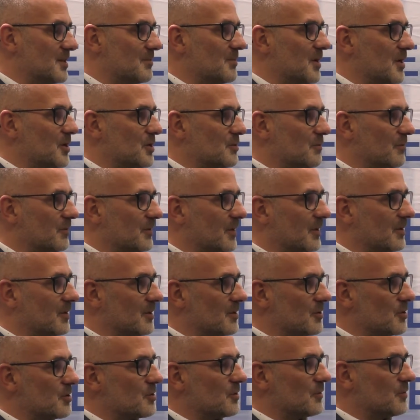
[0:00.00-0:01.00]
Mieliśmy
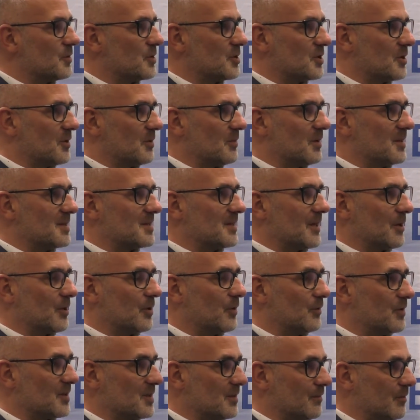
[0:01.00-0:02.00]
wtedy rzeczywiście
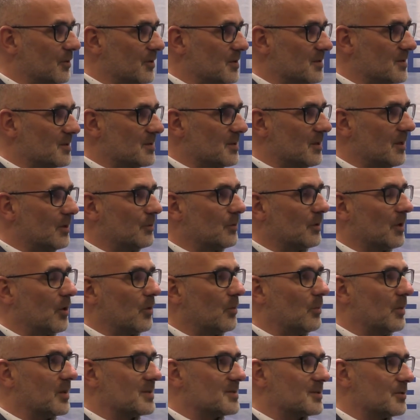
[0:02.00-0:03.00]
międzynarodowe zawody ze względu na
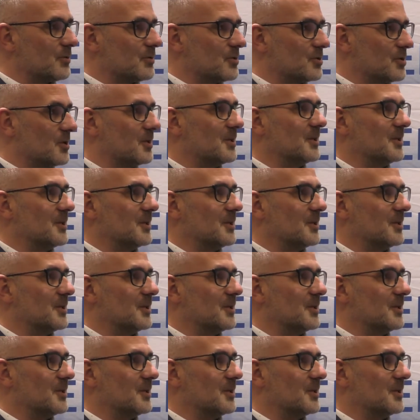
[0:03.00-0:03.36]
obecność